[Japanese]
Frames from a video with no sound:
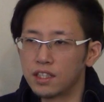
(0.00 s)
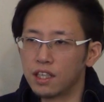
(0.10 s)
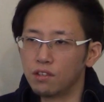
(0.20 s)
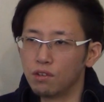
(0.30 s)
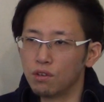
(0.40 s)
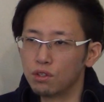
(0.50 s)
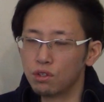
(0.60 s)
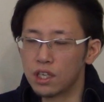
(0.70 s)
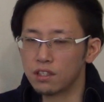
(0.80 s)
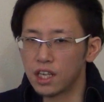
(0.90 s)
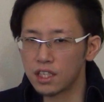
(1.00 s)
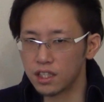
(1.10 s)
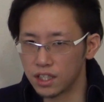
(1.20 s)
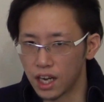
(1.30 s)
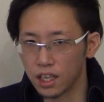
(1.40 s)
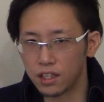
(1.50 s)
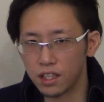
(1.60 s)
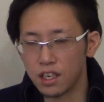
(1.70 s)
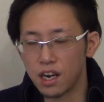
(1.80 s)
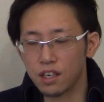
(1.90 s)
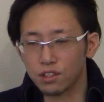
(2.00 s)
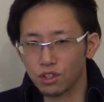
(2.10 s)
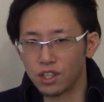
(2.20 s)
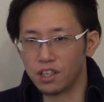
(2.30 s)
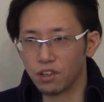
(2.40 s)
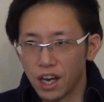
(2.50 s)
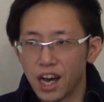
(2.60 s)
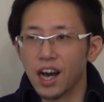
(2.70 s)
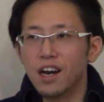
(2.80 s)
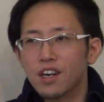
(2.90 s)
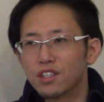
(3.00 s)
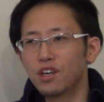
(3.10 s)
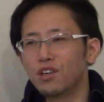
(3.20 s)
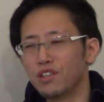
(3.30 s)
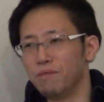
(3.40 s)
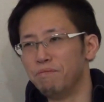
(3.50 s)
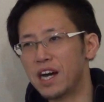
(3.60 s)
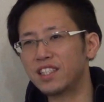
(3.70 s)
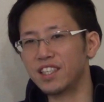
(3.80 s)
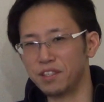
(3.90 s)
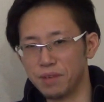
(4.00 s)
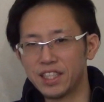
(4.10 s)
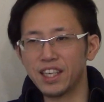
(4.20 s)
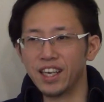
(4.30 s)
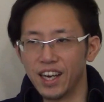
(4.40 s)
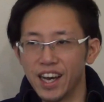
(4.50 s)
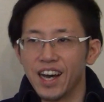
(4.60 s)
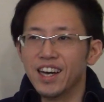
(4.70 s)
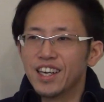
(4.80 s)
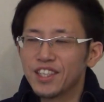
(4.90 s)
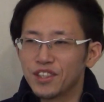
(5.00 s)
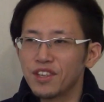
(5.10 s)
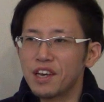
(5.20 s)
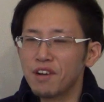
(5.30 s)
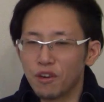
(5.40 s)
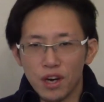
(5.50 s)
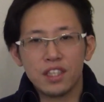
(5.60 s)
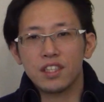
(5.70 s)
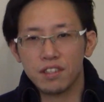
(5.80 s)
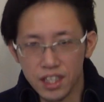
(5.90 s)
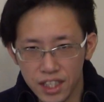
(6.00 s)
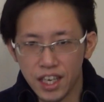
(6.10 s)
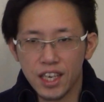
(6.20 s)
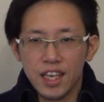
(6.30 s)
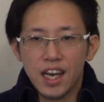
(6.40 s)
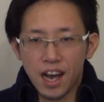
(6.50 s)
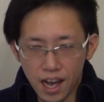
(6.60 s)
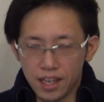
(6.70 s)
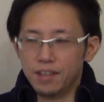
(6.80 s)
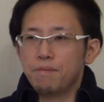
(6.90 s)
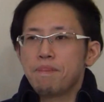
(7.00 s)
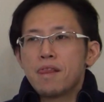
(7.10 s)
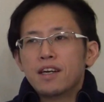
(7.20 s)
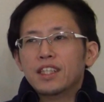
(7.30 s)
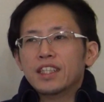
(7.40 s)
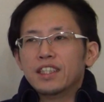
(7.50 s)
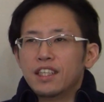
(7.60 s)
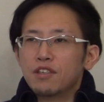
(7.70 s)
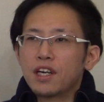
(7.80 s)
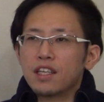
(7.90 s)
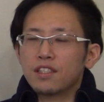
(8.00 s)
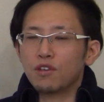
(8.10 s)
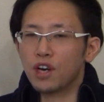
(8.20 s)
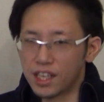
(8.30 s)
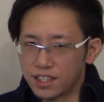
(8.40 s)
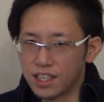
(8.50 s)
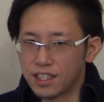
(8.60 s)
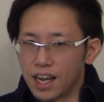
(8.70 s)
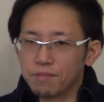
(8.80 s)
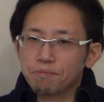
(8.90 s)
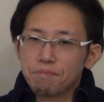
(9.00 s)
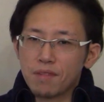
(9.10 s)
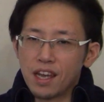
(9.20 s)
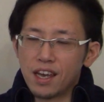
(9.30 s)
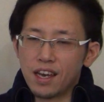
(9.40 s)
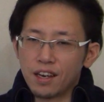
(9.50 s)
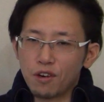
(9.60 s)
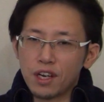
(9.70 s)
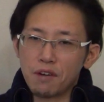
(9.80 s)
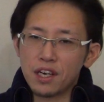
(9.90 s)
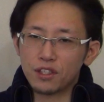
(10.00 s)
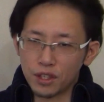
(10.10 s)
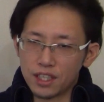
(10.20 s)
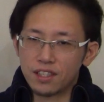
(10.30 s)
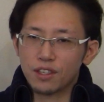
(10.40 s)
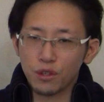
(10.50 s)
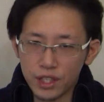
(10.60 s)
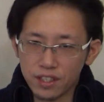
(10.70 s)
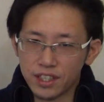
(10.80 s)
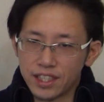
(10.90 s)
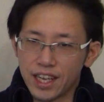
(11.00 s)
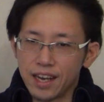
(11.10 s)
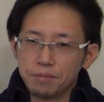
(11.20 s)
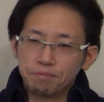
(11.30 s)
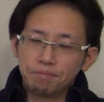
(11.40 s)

者さんの承諾なしに勝手に連絡取ったりとかそういうことはマジでしませんからその辺はご安心くださいはいっていう感じのお話でした、えー、今回は以上ですコンシェルジュでした